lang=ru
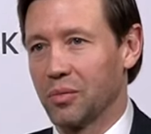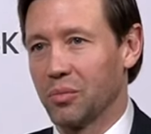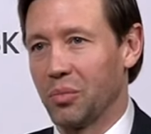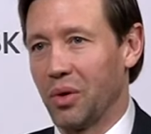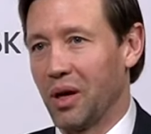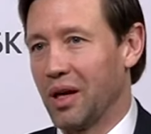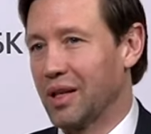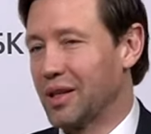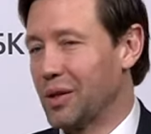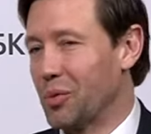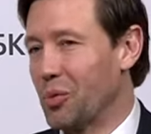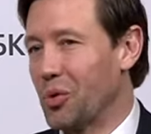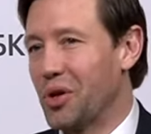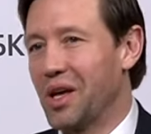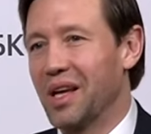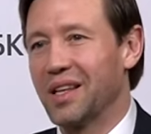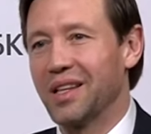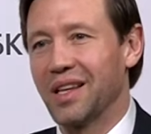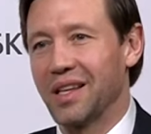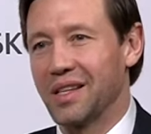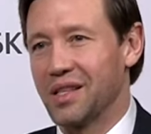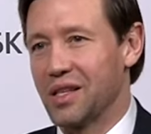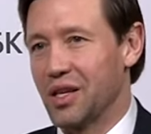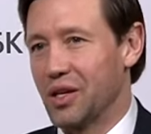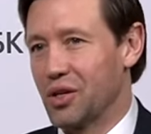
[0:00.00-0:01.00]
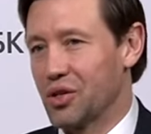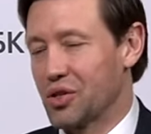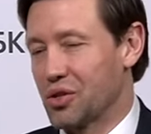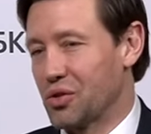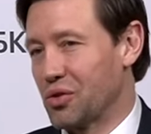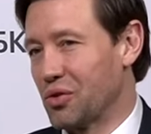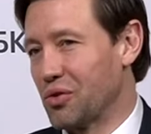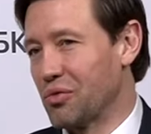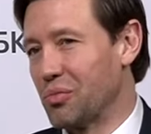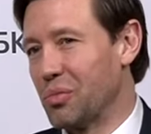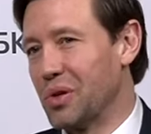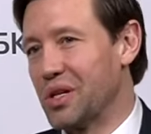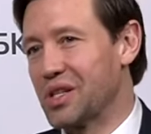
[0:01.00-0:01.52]
Поэтому я надеюсь,
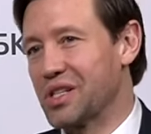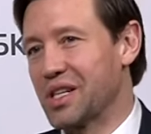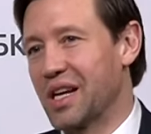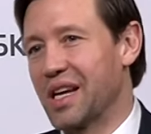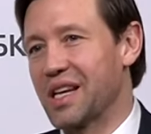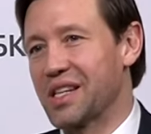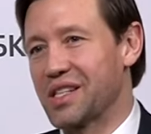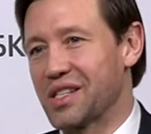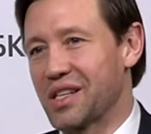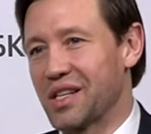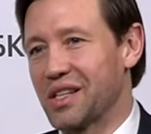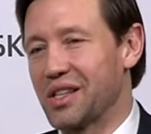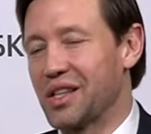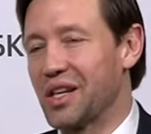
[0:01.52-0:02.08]
что в ближайшие